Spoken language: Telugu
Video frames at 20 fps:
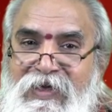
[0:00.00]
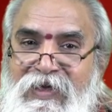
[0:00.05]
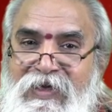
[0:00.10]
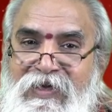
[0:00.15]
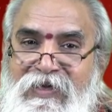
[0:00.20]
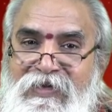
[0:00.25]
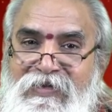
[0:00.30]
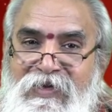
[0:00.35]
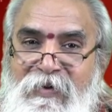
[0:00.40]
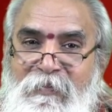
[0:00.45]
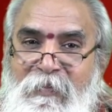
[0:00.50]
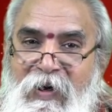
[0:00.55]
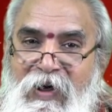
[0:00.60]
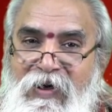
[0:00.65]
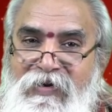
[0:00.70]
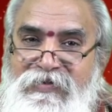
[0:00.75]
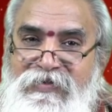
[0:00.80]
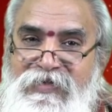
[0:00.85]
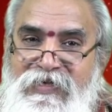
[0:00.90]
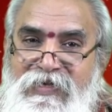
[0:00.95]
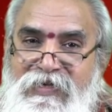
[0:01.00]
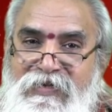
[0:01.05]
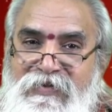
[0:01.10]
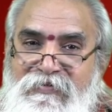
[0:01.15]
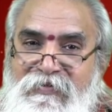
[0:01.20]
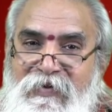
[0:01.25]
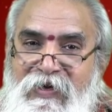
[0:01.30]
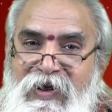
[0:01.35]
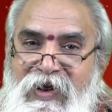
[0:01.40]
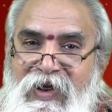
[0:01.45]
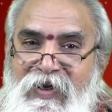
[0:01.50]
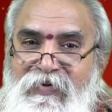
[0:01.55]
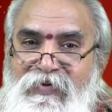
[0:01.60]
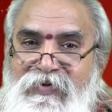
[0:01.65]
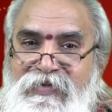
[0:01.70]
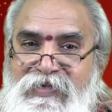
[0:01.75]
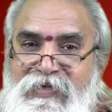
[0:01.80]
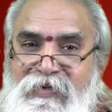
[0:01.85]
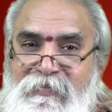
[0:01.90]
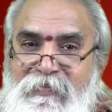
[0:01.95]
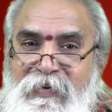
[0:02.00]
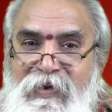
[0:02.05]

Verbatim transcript: ఈ జపాలు చేయడం ద్వారా వచ్చిన